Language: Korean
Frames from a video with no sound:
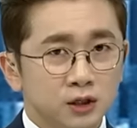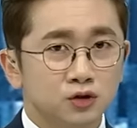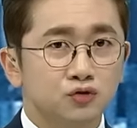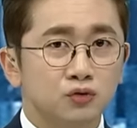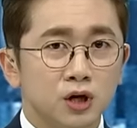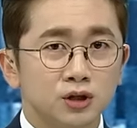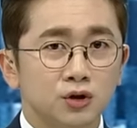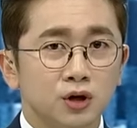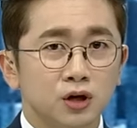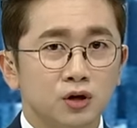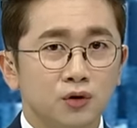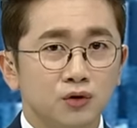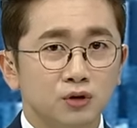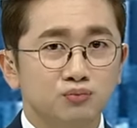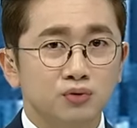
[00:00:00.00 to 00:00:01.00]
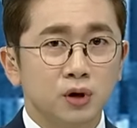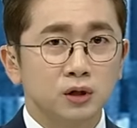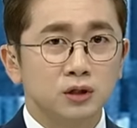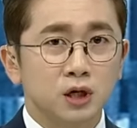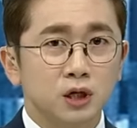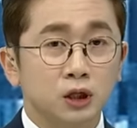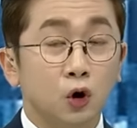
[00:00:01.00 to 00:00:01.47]
추가적인 경기
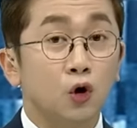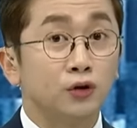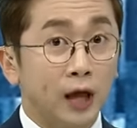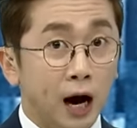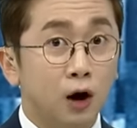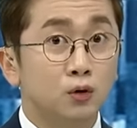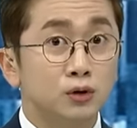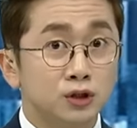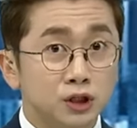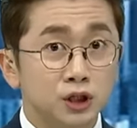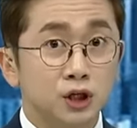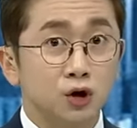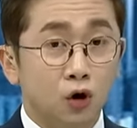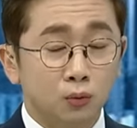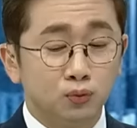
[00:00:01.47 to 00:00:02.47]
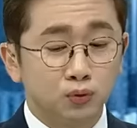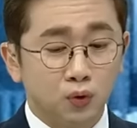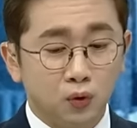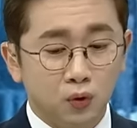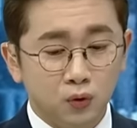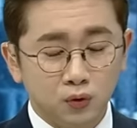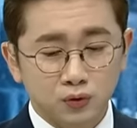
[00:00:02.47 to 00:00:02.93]
부양책이 더 나올지
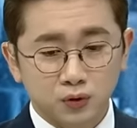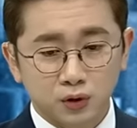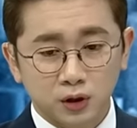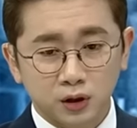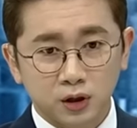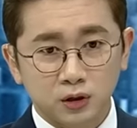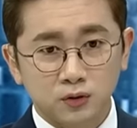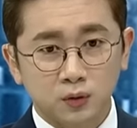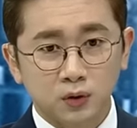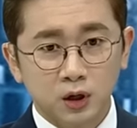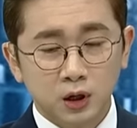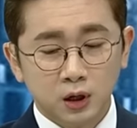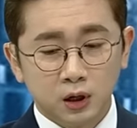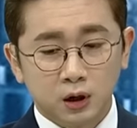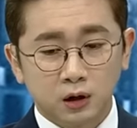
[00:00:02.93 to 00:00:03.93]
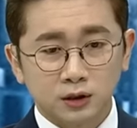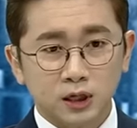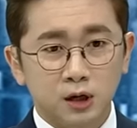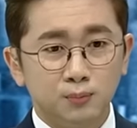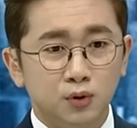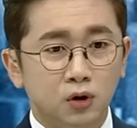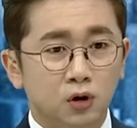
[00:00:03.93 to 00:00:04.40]
여부도 저희가 계속 어,
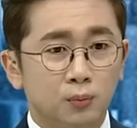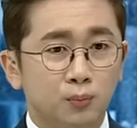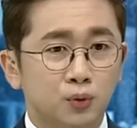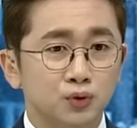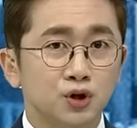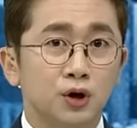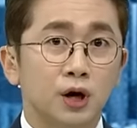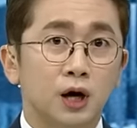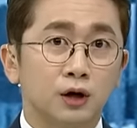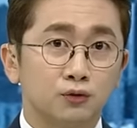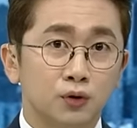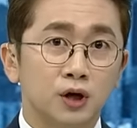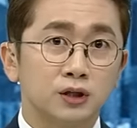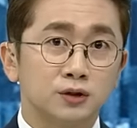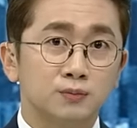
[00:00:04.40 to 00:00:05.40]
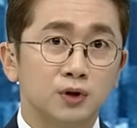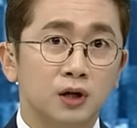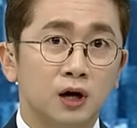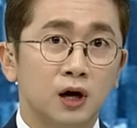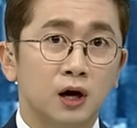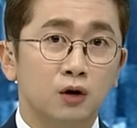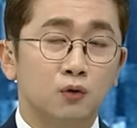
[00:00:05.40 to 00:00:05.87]
살펴보셔야
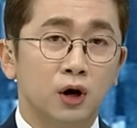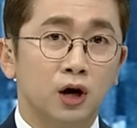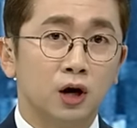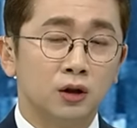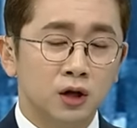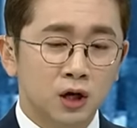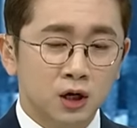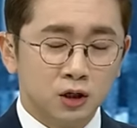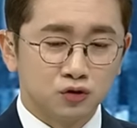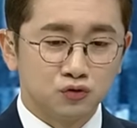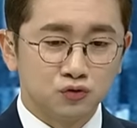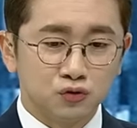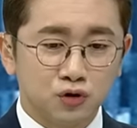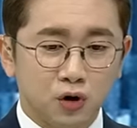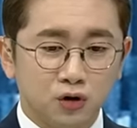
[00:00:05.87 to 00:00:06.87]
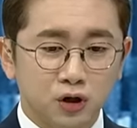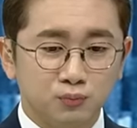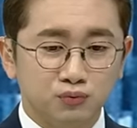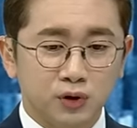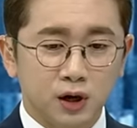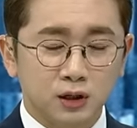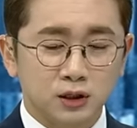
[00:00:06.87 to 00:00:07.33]
되겠습니다. 과연 중국 경기
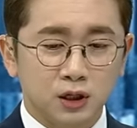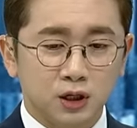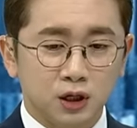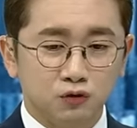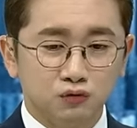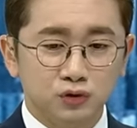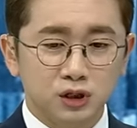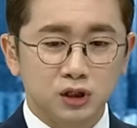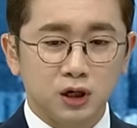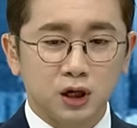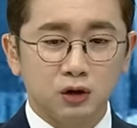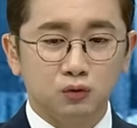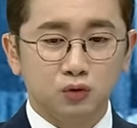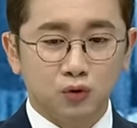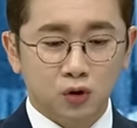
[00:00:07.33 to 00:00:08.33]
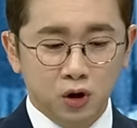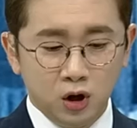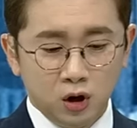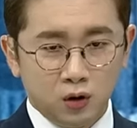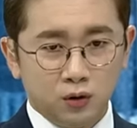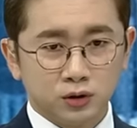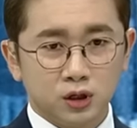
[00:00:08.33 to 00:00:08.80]
부양책이 우리 시장에도 또
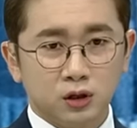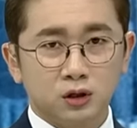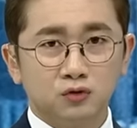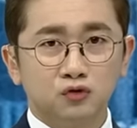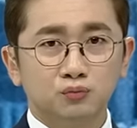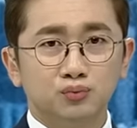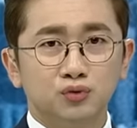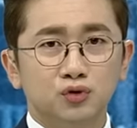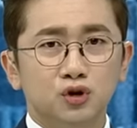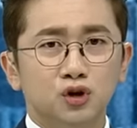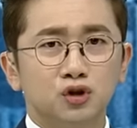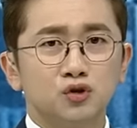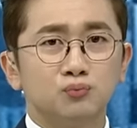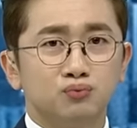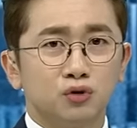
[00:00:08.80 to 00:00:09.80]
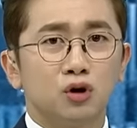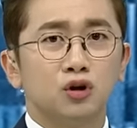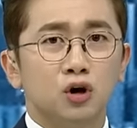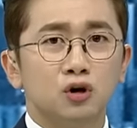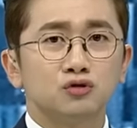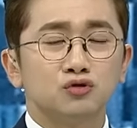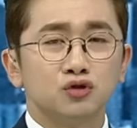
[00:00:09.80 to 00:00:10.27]
어쨌든 훈풍을 좀
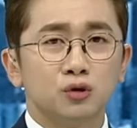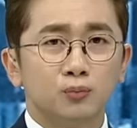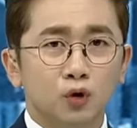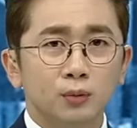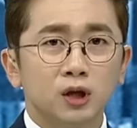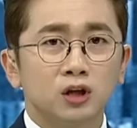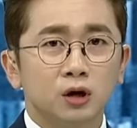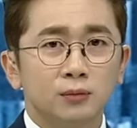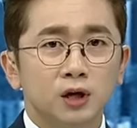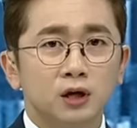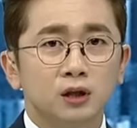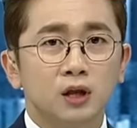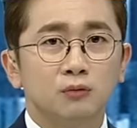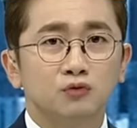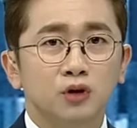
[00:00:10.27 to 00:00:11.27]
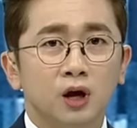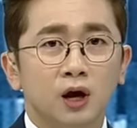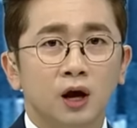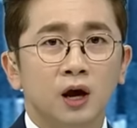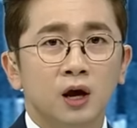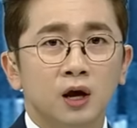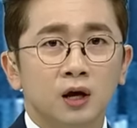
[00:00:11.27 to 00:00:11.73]
불어넣어주는 모멘텀이기
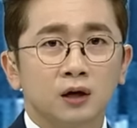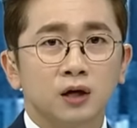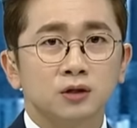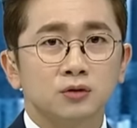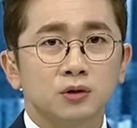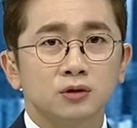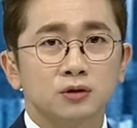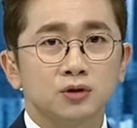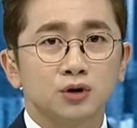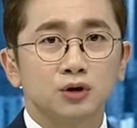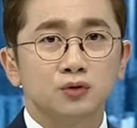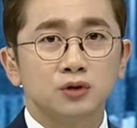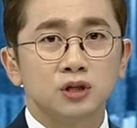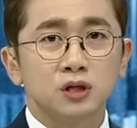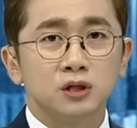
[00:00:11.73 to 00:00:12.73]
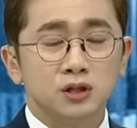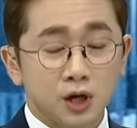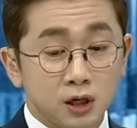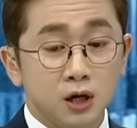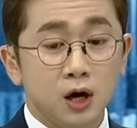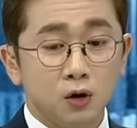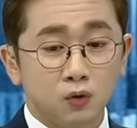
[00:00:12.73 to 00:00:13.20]
때문에 계속해서 저희도
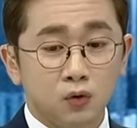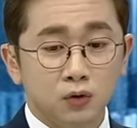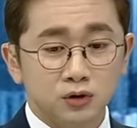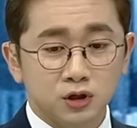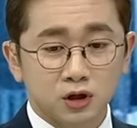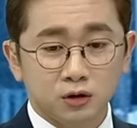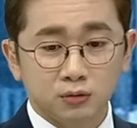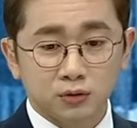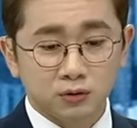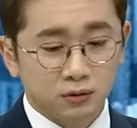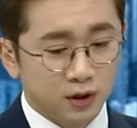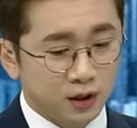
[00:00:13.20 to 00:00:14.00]
체크하고 지켜보도록